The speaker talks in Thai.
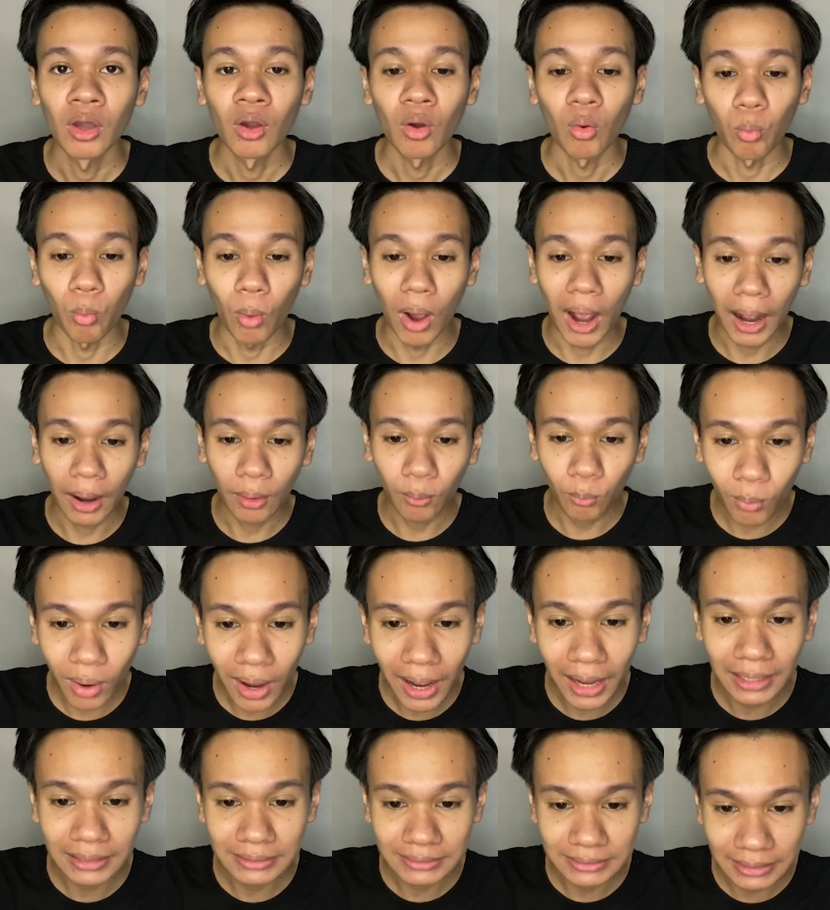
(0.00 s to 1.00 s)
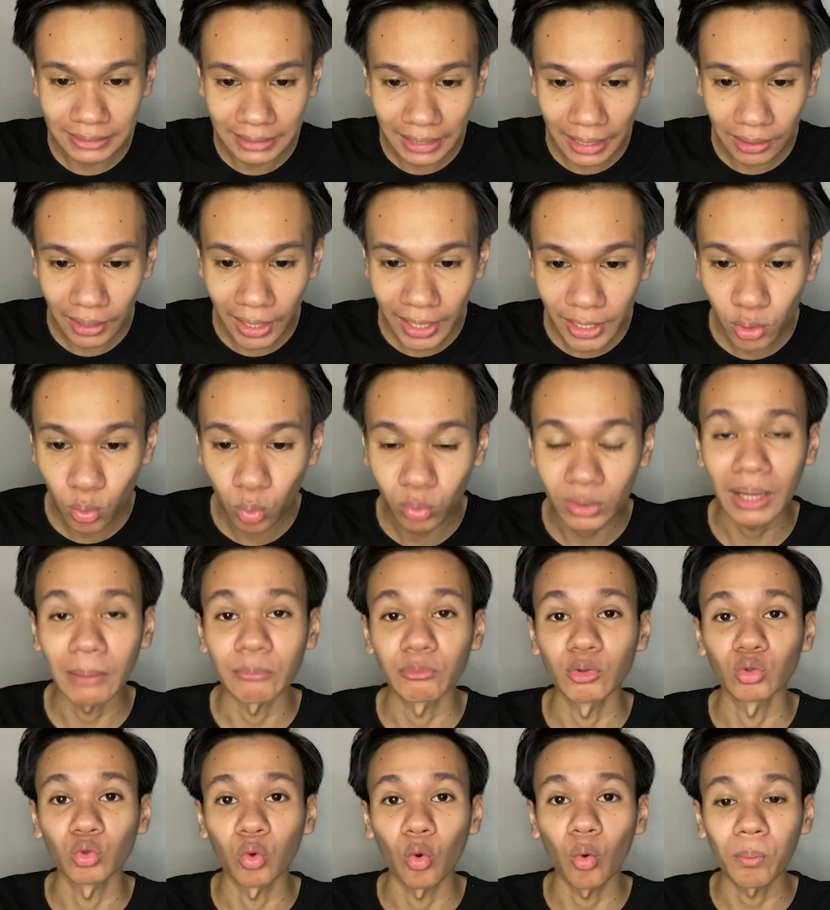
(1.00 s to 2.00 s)
หวังว่าจะให้ลูกทำ
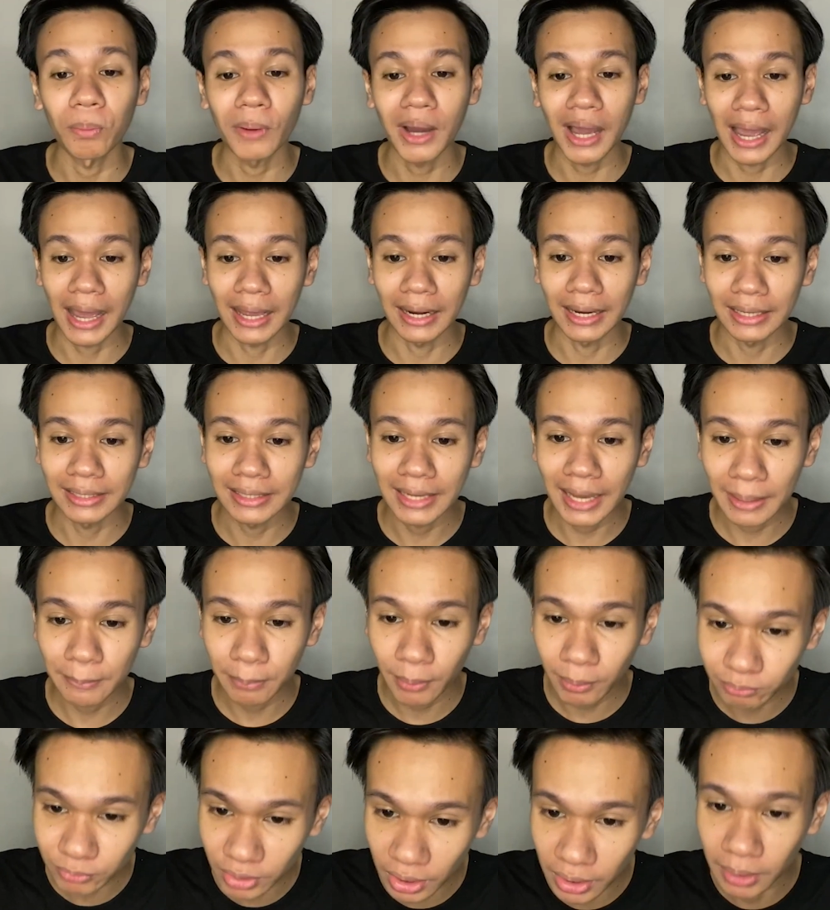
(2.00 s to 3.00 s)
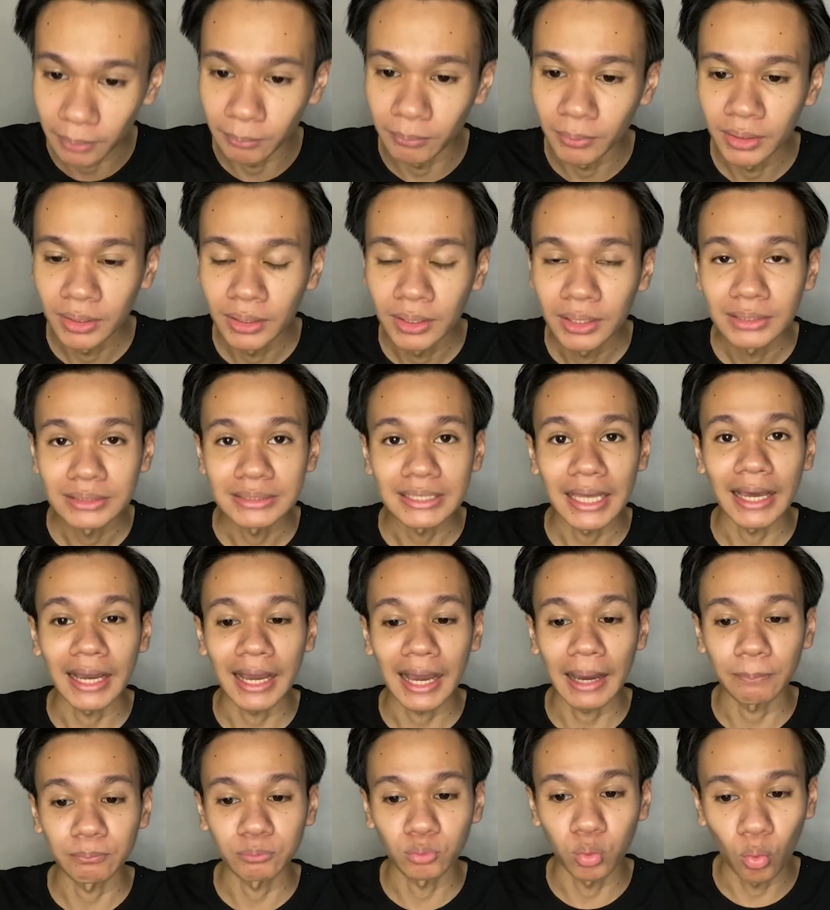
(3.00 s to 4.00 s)
YouTube เพื่อหารายได้เพิ่มเติม แต่ก
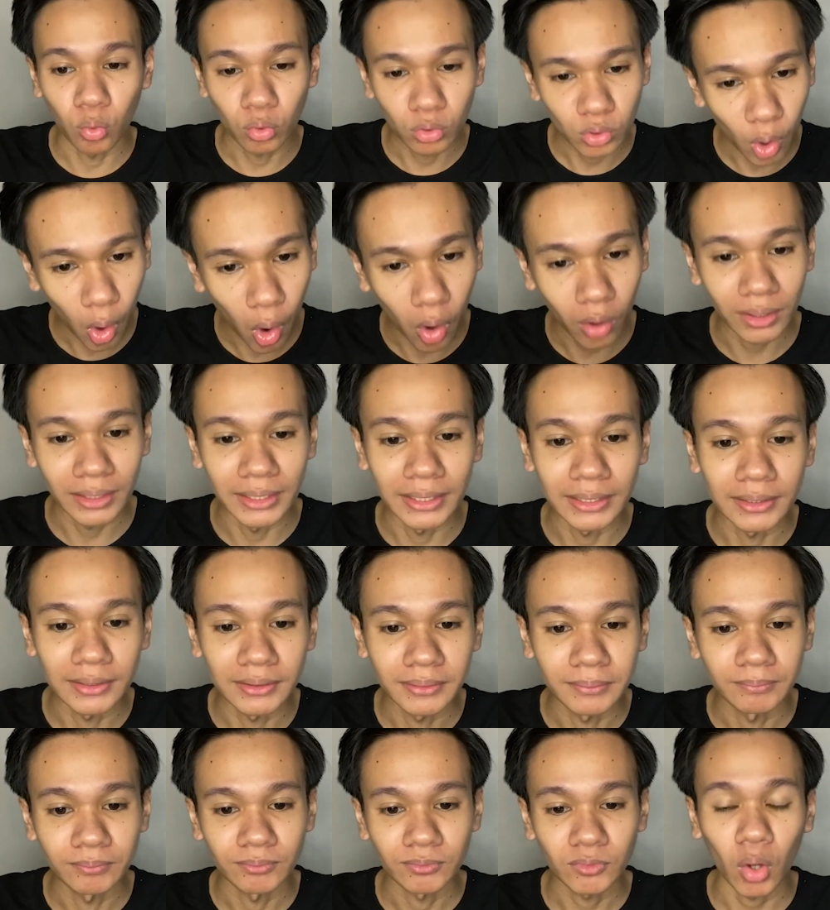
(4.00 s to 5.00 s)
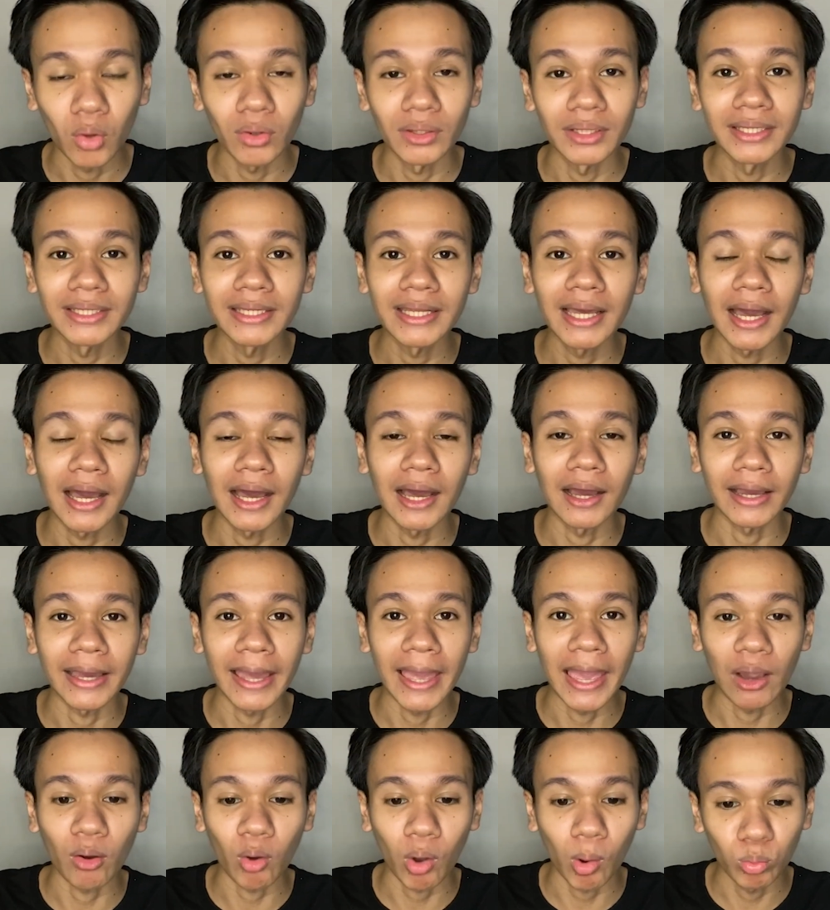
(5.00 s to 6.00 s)
ลับถูกหลอกอีก ตอนนี้เนี่ยแค
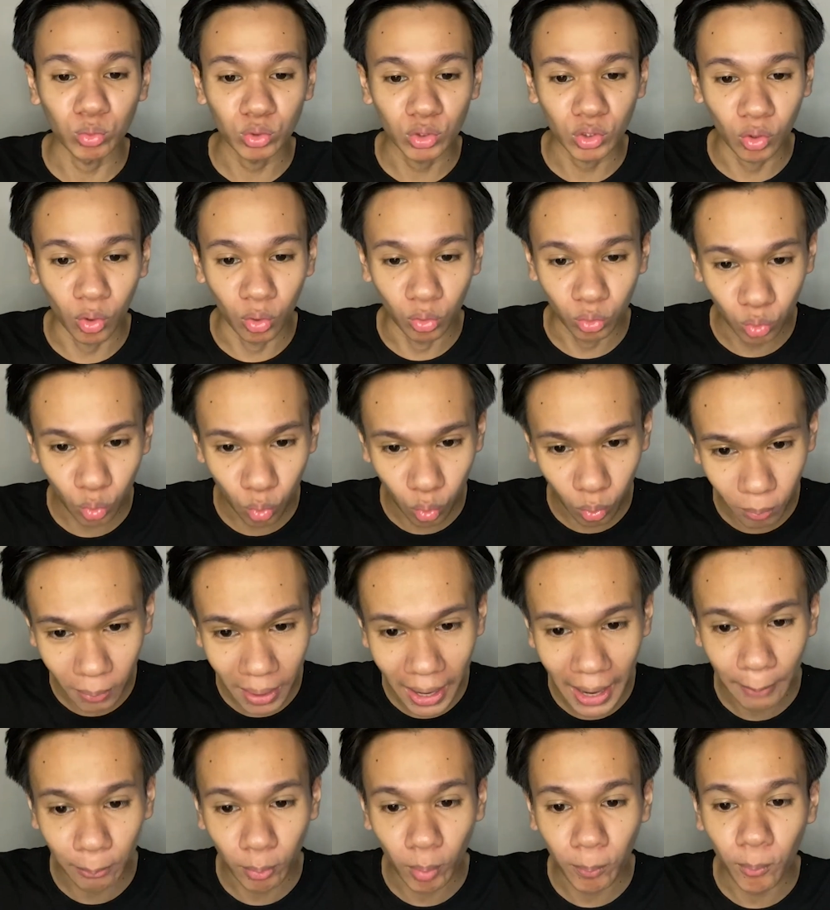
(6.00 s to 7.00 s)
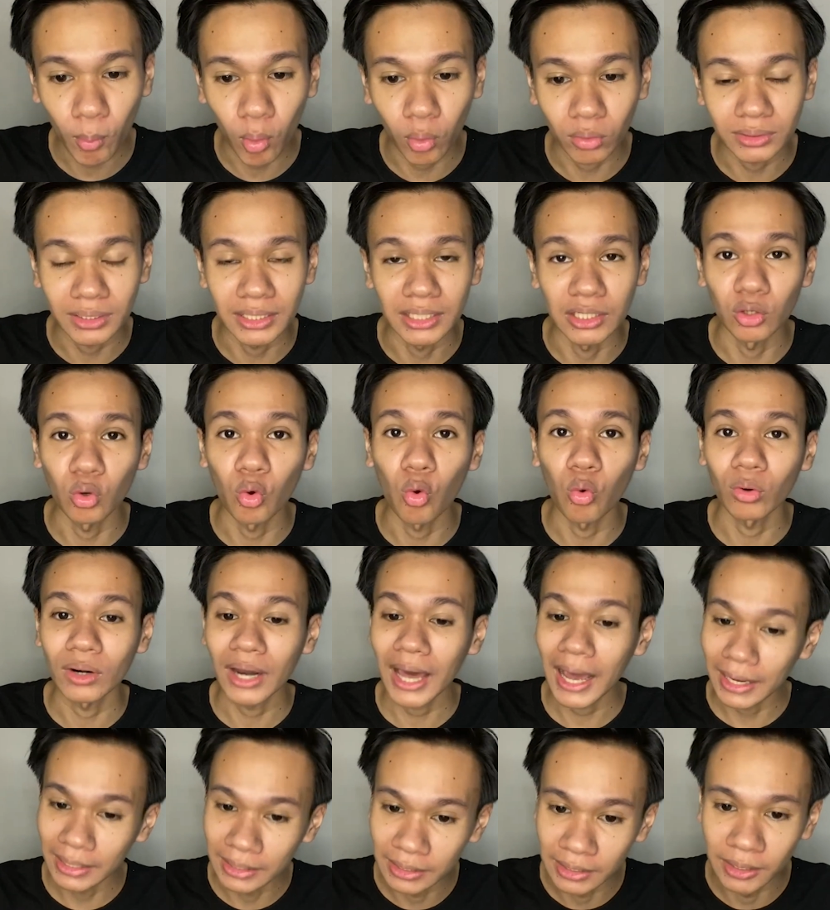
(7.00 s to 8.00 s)
ร์ความรู้สึกของลูกมาก เพราะปกติลูก
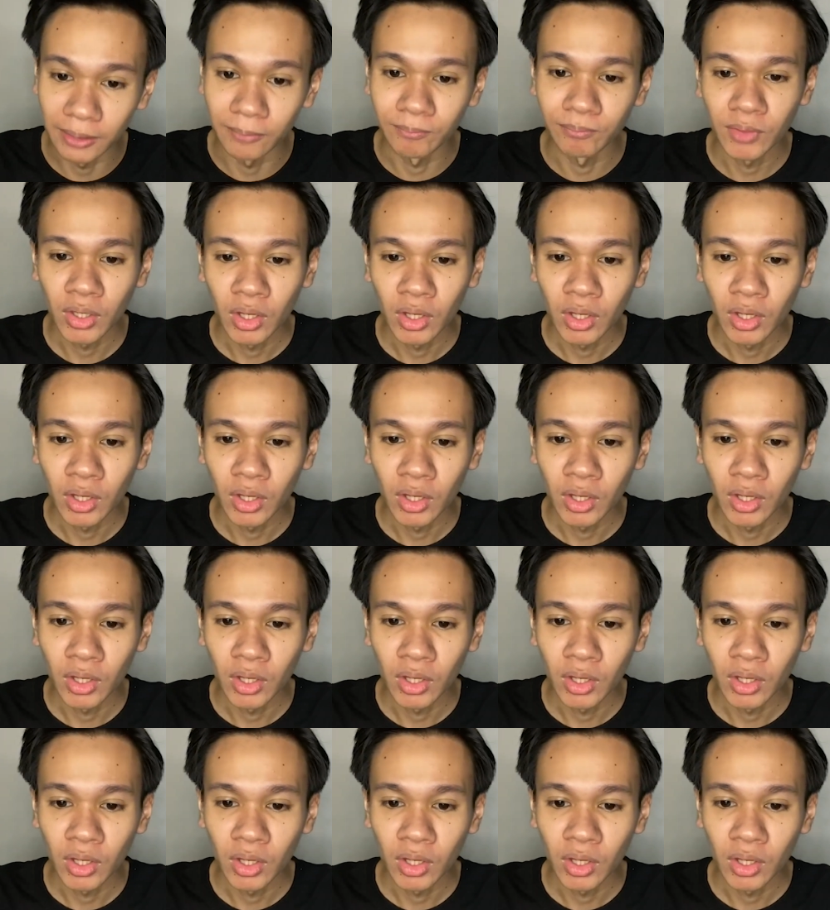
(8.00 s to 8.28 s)
ล่าเริง